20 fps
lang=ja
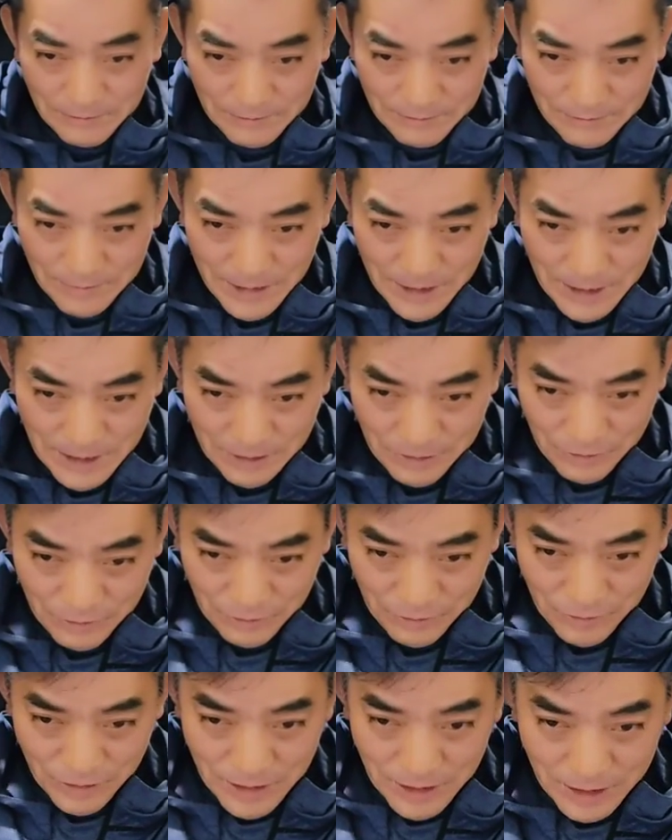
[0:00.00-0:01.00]
まあ、あ
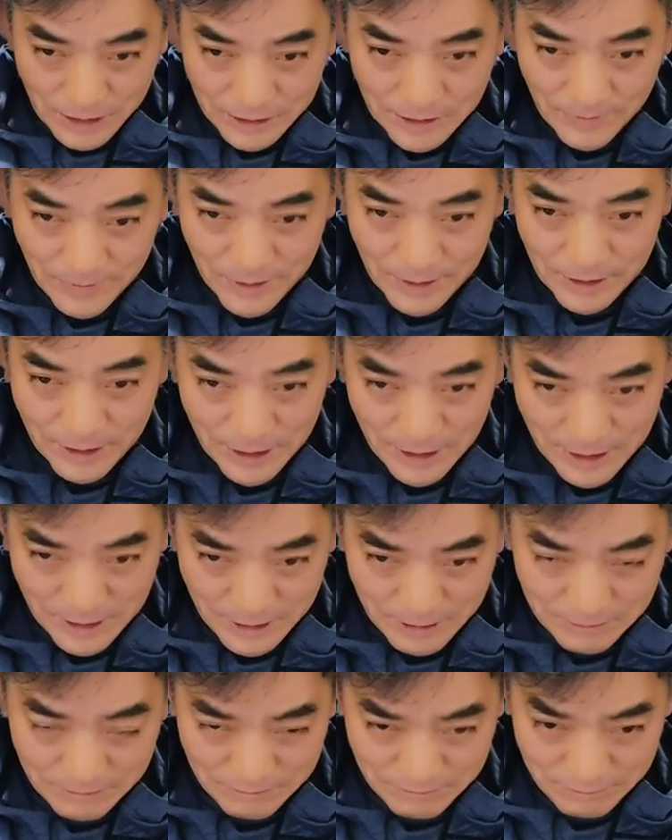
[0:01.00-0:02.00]
の、おかげさま
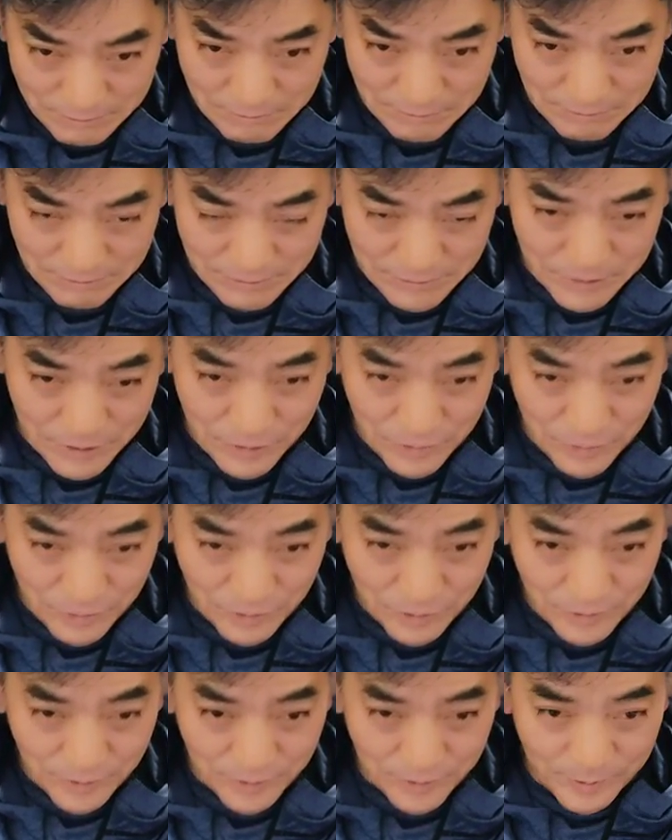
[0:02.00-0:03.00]
で
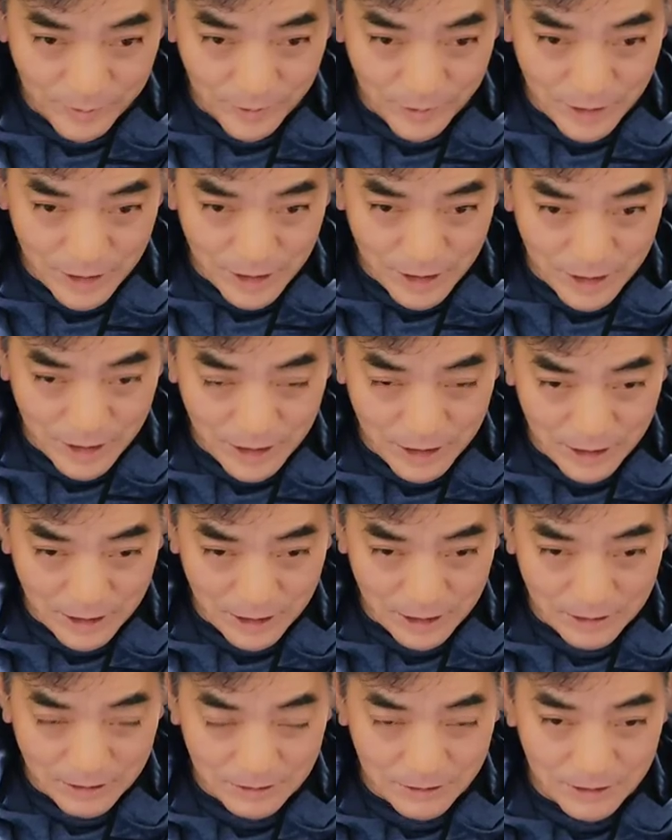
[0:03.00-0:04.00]
YouTube もね、
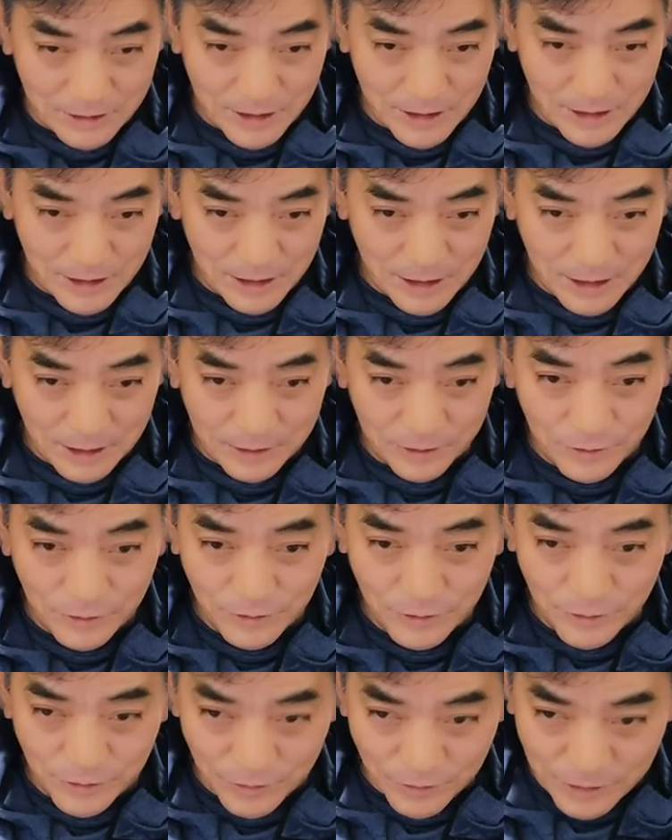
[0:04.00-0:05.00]
なんか
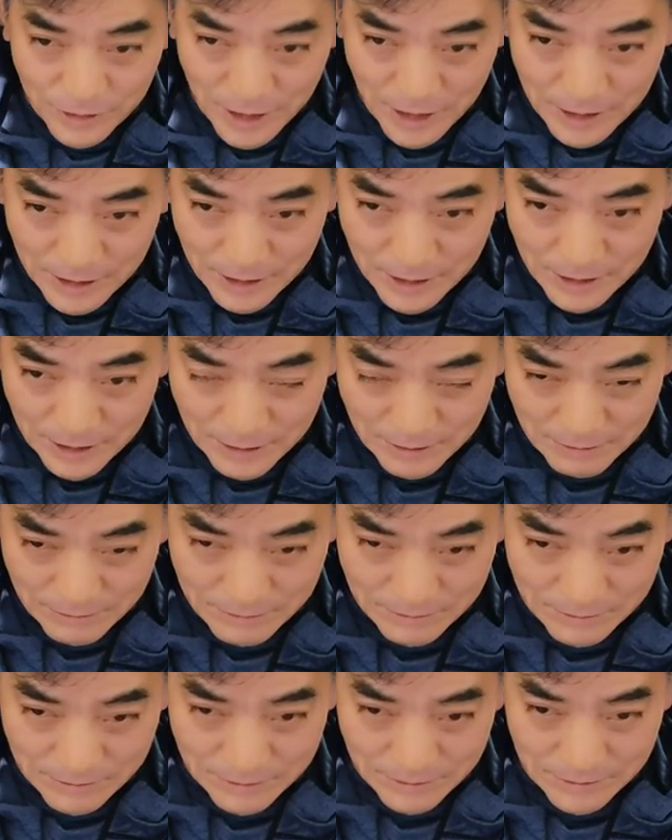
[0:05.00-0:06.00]
93人
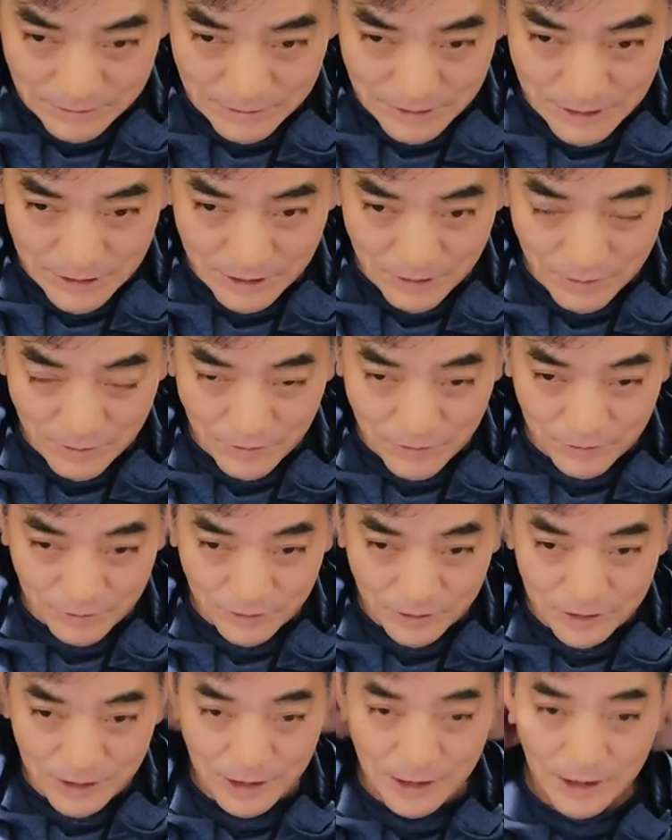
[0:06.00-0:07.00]
ね、登
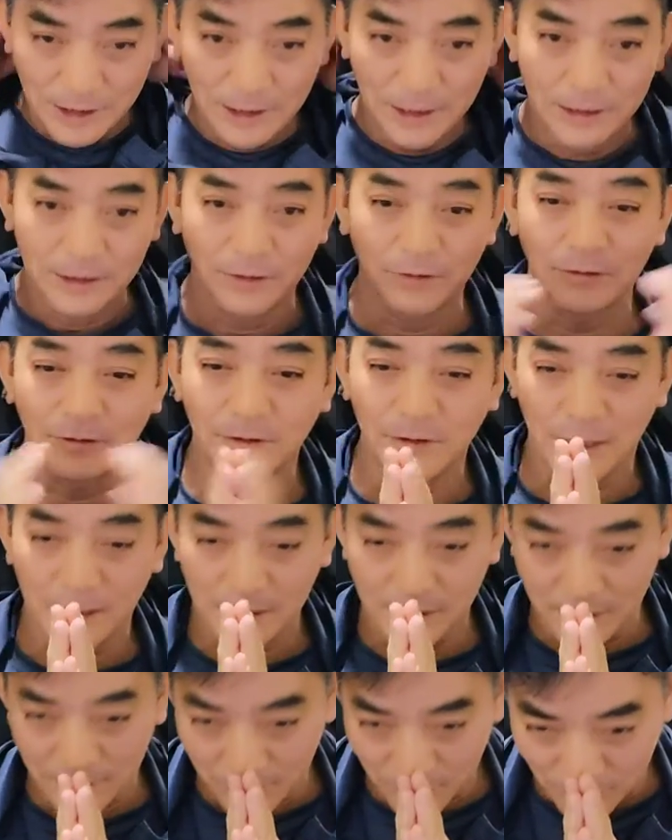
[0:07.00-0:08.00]
録していただいて、本当あ
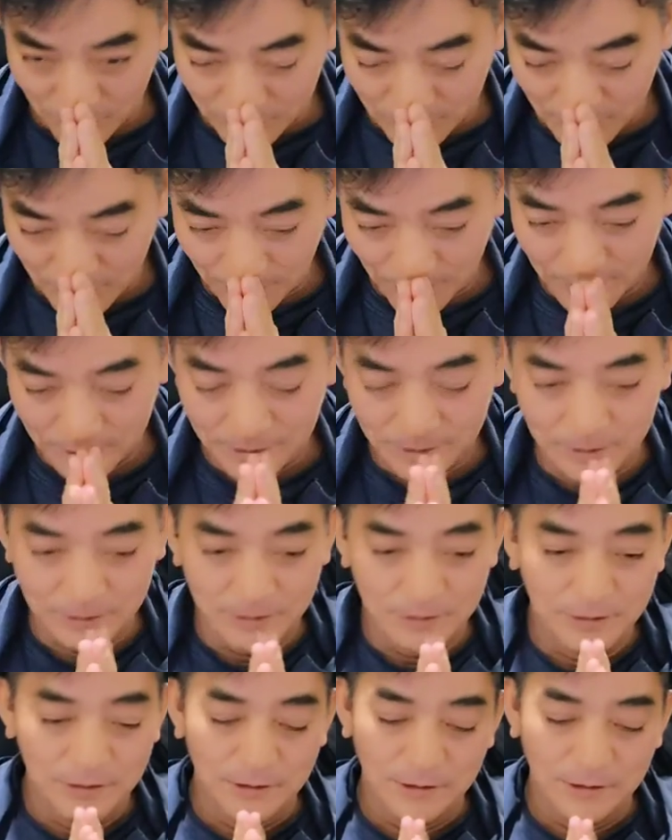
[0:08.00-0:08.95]
りがとうございます。